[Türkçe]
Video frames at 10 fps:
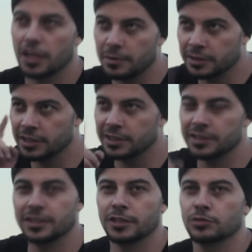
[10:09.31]
Ama
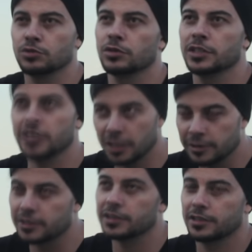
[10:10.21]
dediğin tatsız olayı
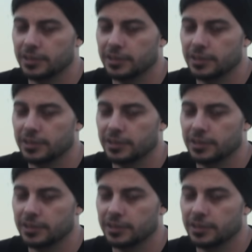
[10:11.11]
evet.